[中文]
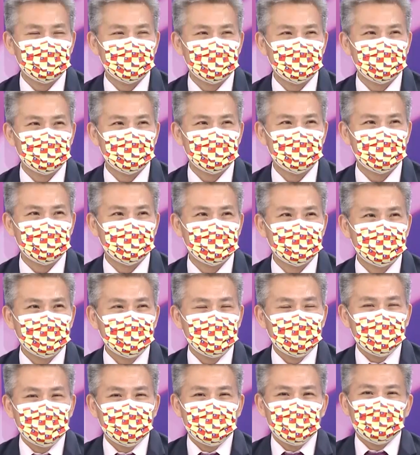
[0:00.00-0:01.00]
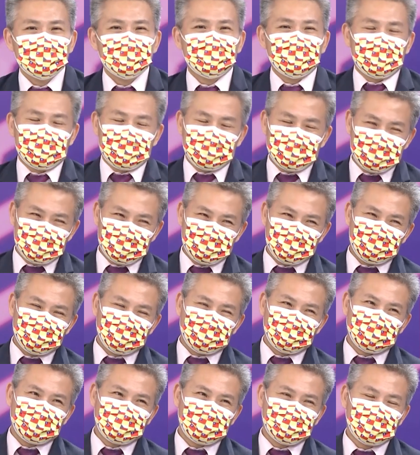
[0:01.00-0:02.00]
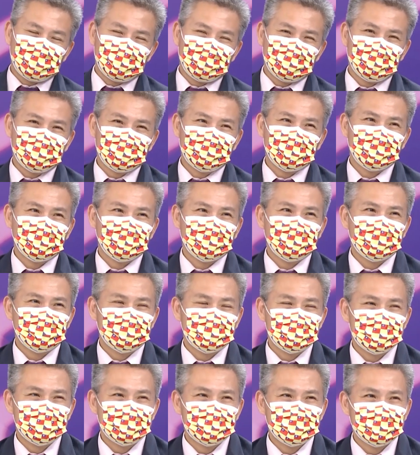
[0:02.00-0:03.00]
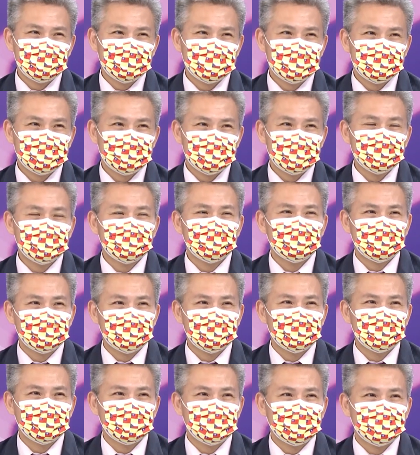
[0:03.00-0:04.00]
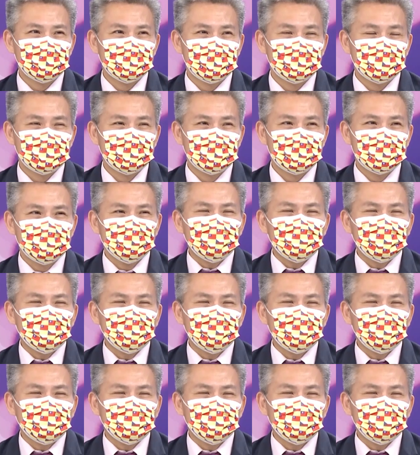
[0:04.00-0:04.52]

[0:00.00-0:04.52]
是法条写的吧？这个是大家觉得最无法理解的、法官离我们这么远。